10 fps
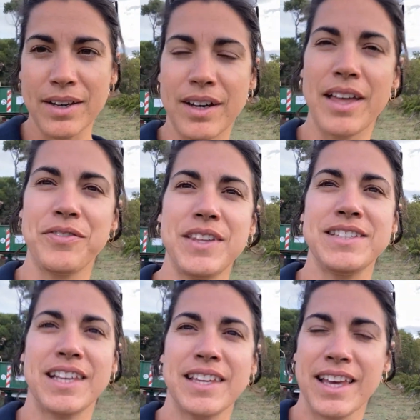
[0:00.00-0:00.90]
Euh, elle fait
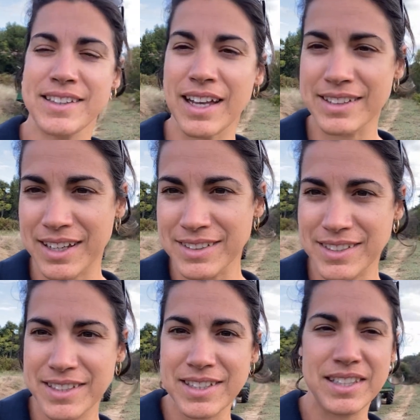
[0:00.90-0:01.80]
5 hectares
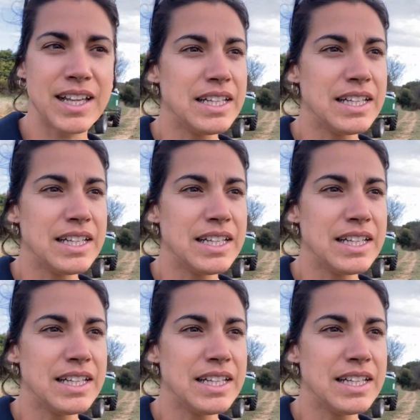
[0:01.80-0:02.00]
36.